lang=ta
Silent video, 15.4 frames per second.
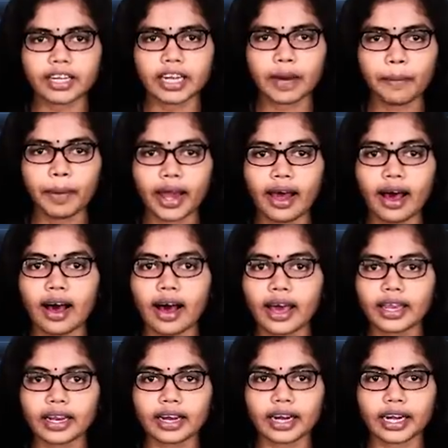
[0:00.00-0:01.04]
விட பல
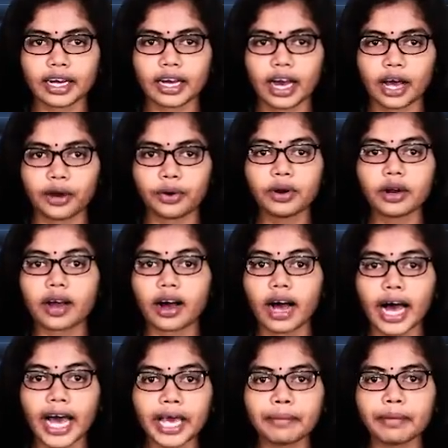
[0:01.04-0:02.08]
ஆயிரக்கணக்கானோர்
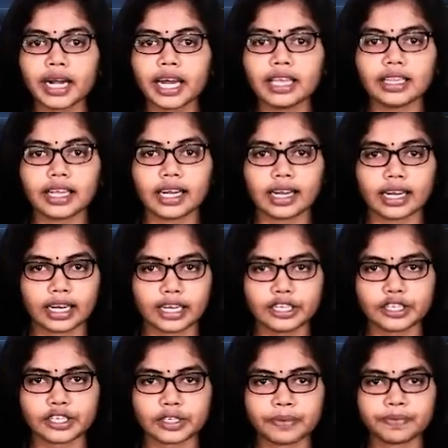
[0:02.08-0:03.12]
காயமடைந்தனர்
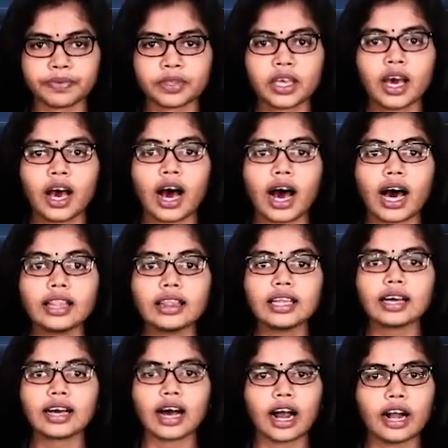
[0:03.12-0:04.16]
என்றும்
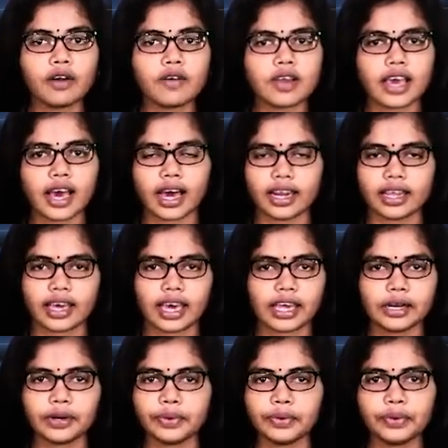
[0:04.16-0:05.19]
அந்த காணொலி
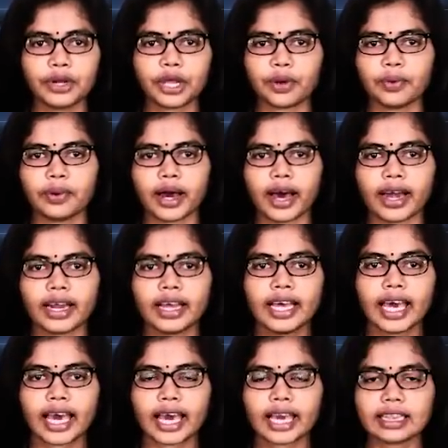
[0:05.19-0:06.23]
அறிக்கையில் கூறியுள்ளார்
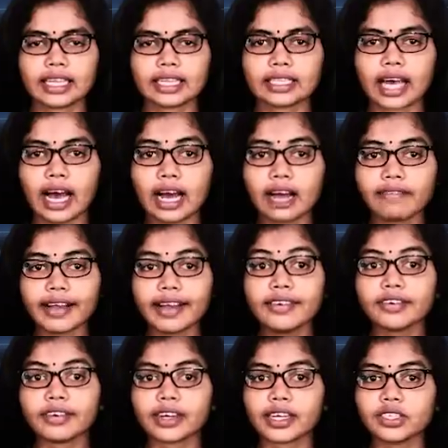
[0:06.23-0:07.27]
இந்த
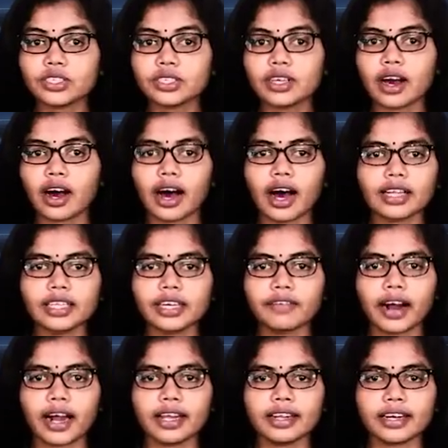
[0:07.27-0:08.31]
தகவல் ரஷ்ய
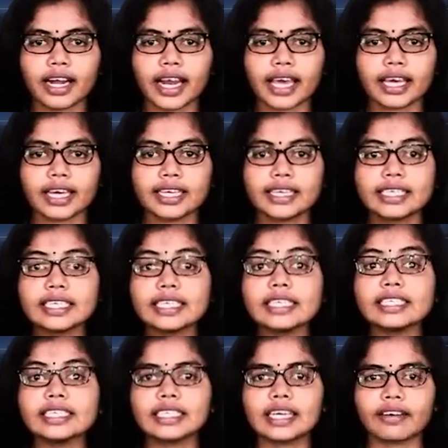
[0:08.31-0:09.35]
ஆதரவாளர்களை
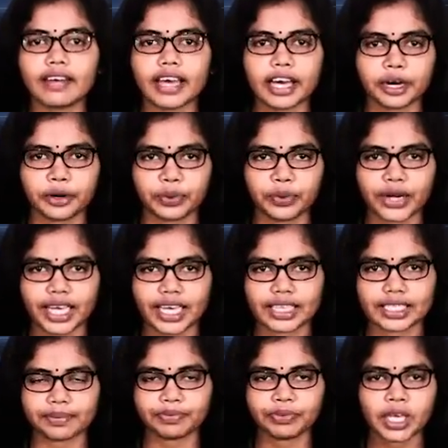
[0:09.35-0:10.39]
கிருகிருக்க
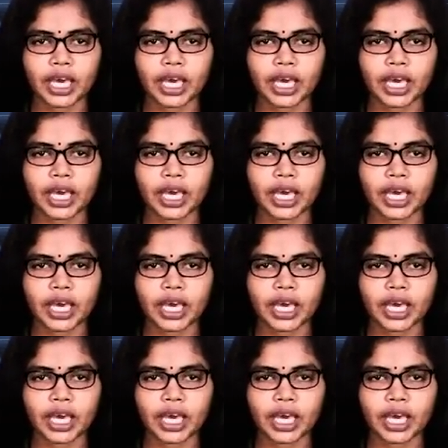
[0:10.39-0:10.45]
வைக்கக்கூடியது